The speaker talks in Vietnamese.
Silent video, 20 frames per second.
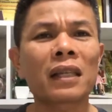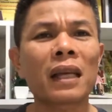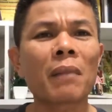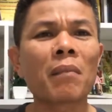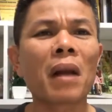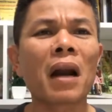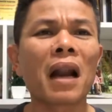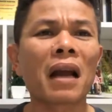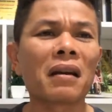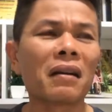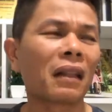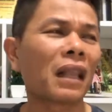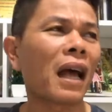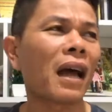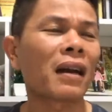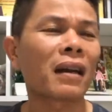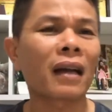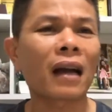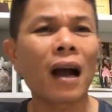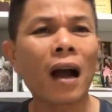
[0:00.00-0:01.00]
xem mình là người
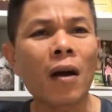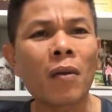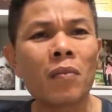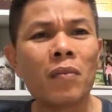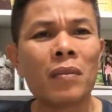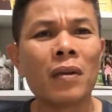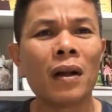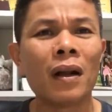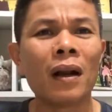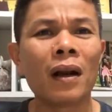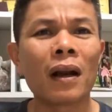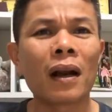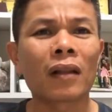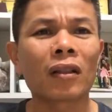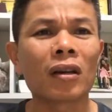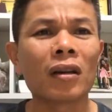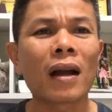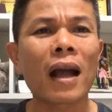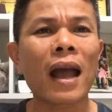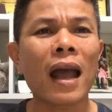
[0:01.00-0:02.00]
thành công
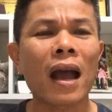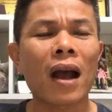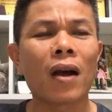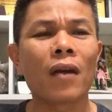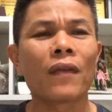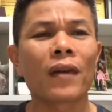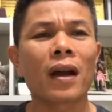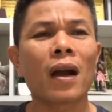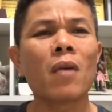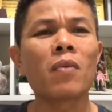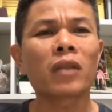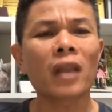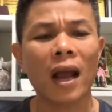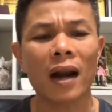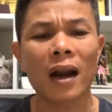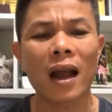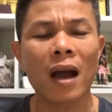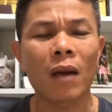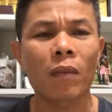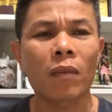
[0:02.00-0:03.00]
là tự hào và không
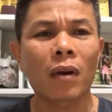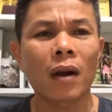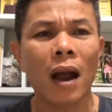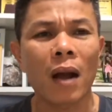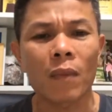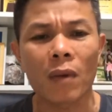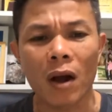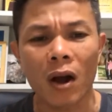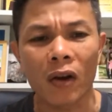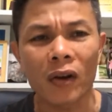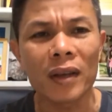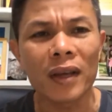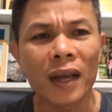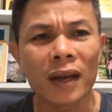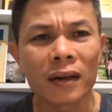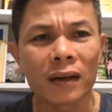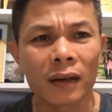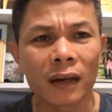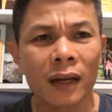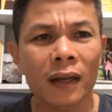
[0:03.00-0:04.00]
thành học học hỏi
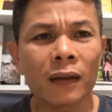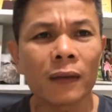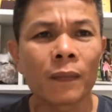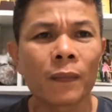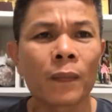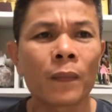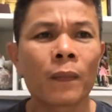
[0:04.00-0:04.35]
gì nữa